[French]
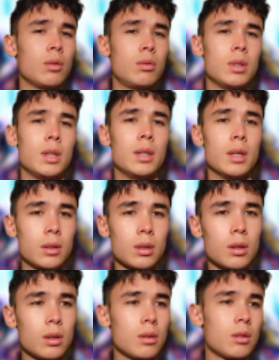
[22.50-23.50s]
y a aussi les death
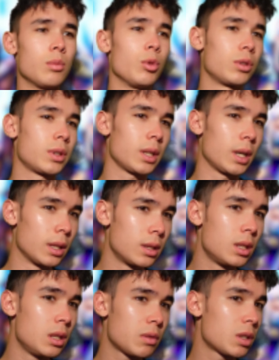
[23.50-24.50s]
runs, le mode
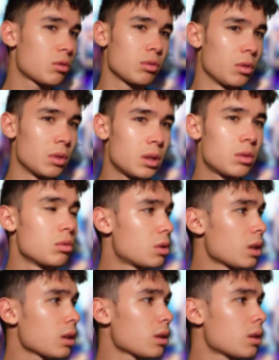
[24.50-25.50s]
créatif, qu'est-ce qu'on en dit de tout
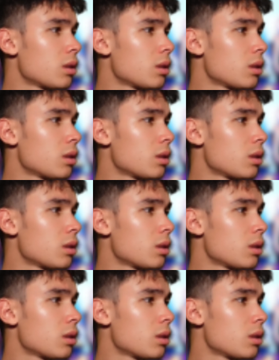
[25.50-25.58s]
ça